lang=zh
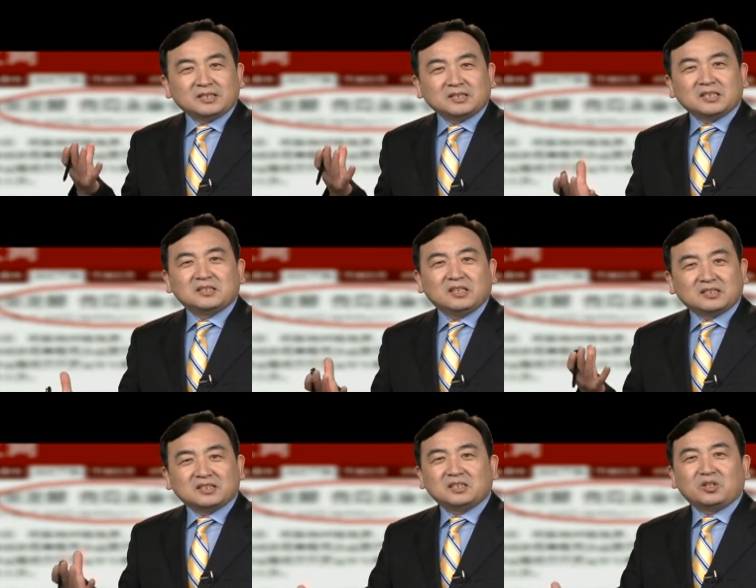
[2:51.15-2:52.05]
政、
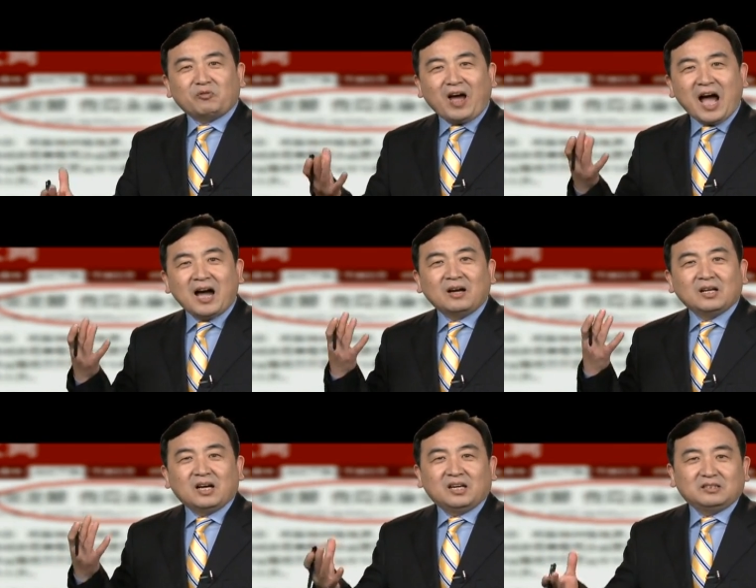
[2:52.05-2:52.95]
司法、
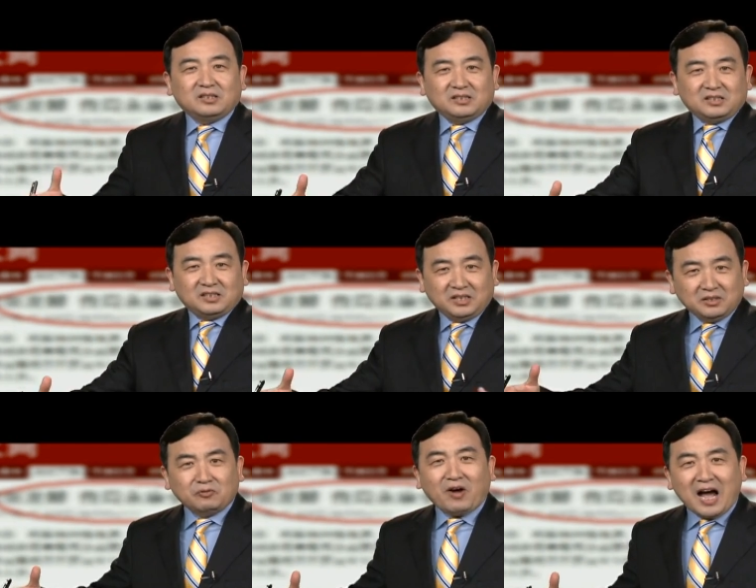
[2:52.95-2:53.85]
呃
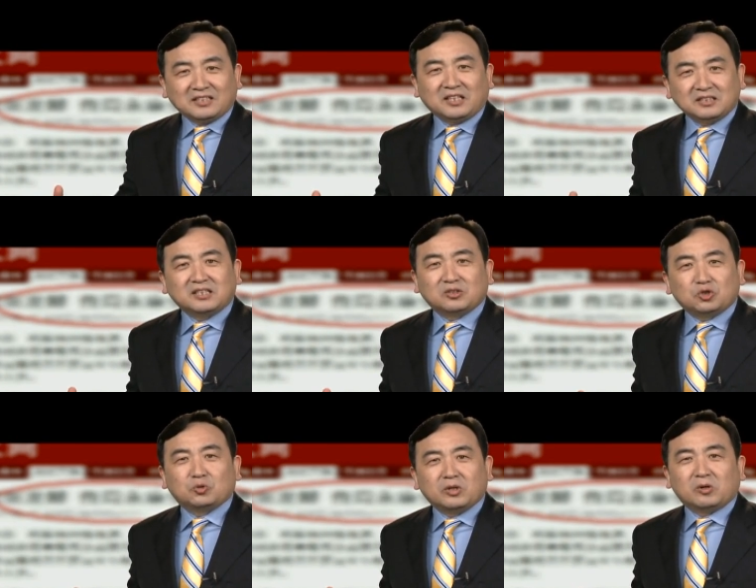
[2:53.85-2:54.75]
刑法等等
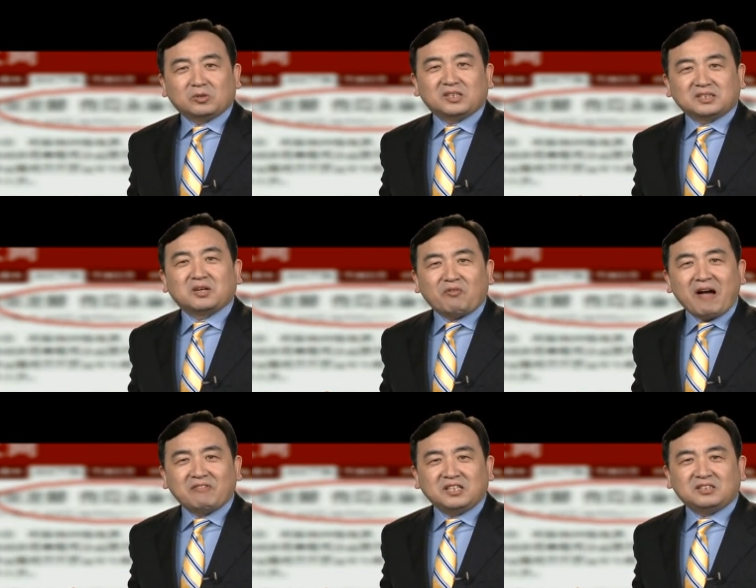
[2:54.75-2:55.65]
所有的政
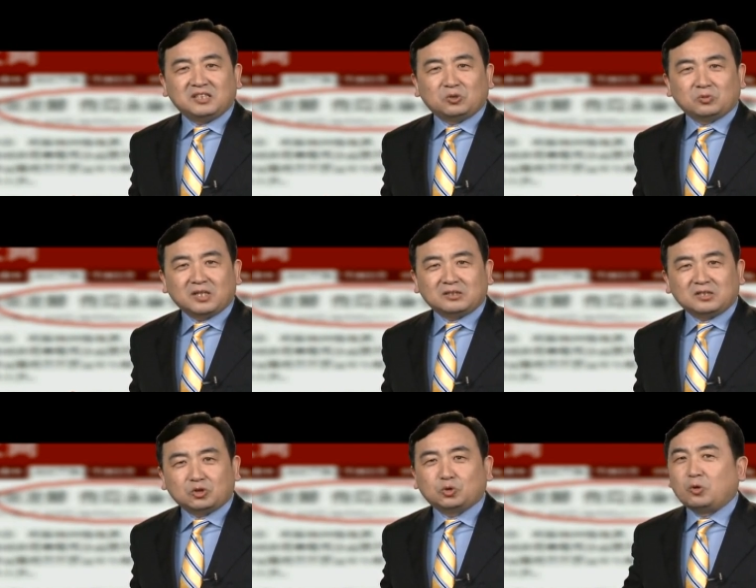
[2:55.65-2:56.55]
法委系统的
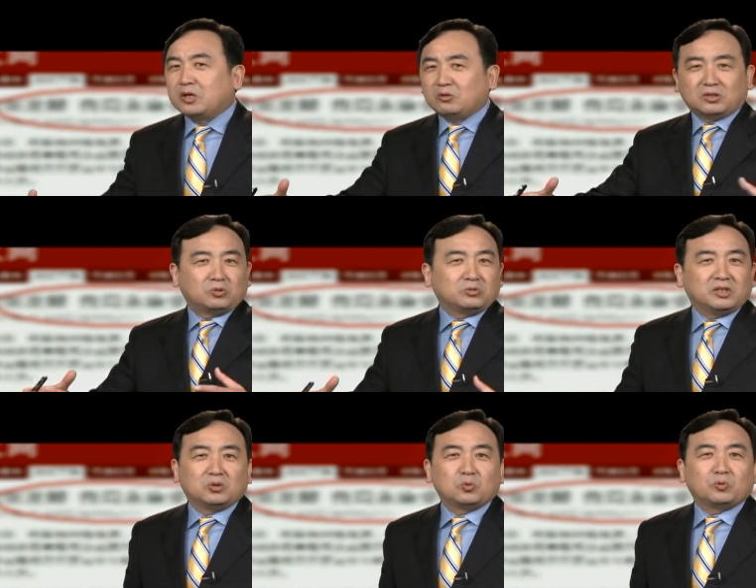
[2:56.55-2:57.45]
所有的东
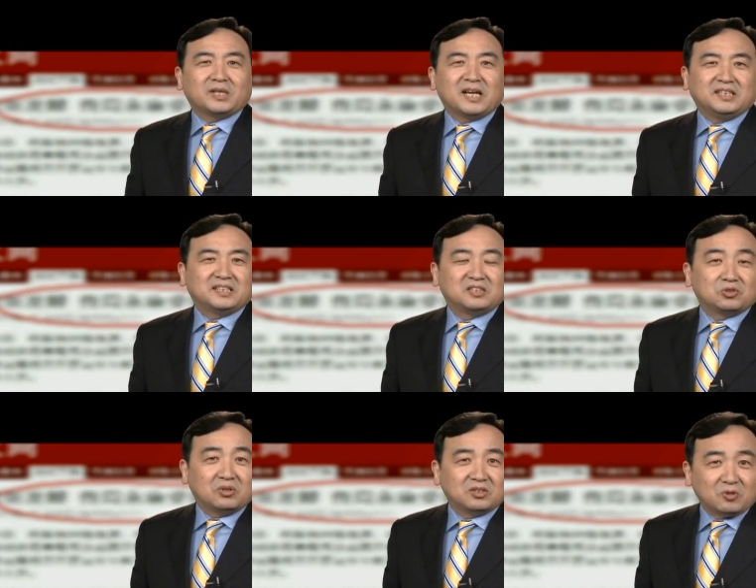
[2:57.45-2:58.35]
西都归他一个人
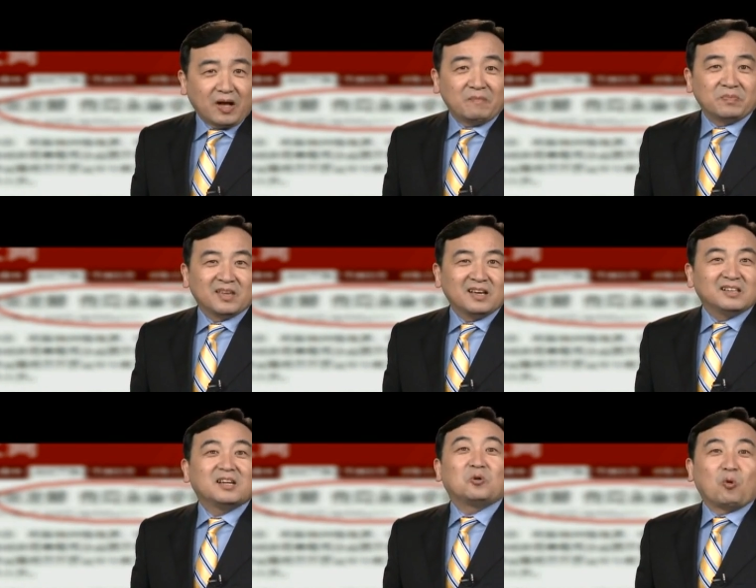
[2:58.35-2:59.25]
说了算，
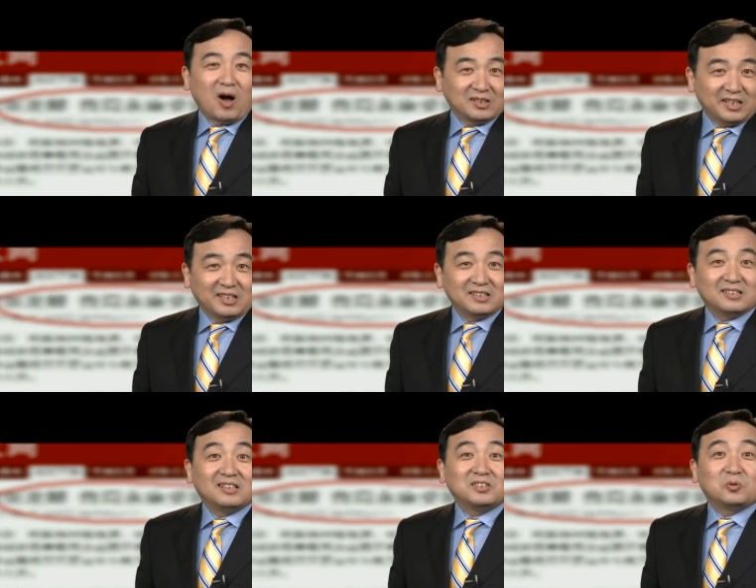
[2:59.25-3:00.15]
他是皇帝，
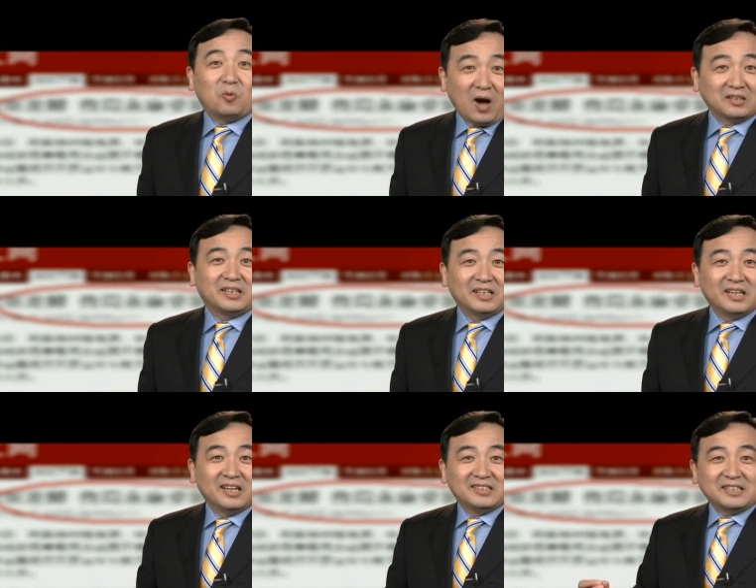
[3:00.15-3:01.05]
他是皇帝。
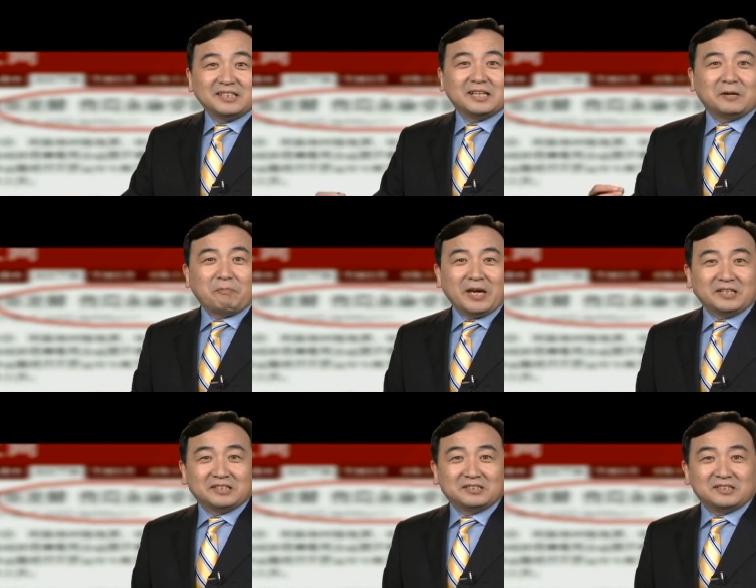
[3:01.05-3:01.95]
在这个背
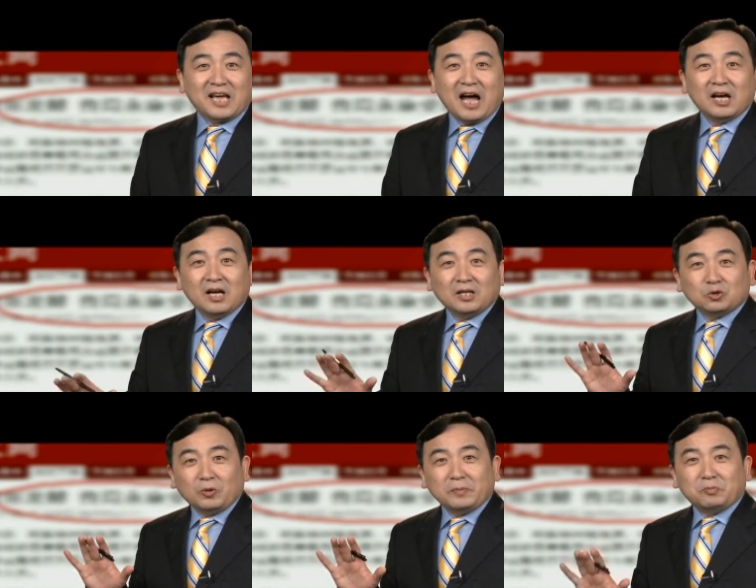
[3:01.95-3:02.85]
景之下，
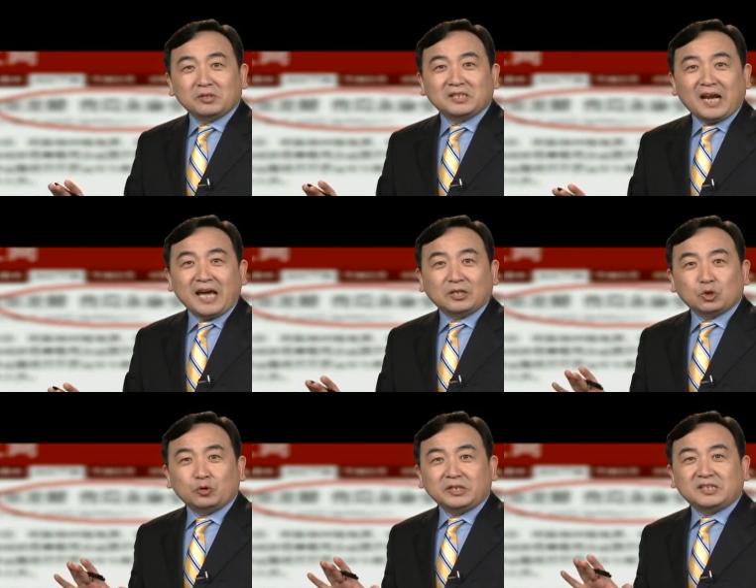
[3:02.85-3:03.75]
作为薄熙来
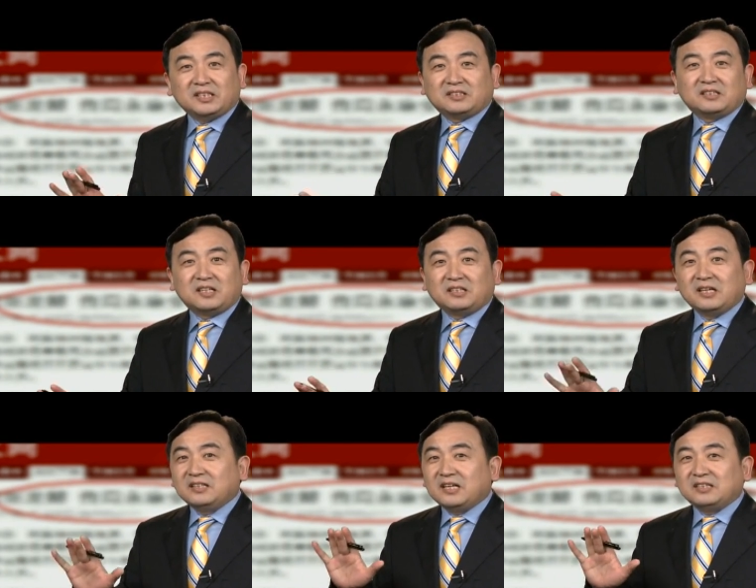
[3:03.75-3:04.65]
推卸责任那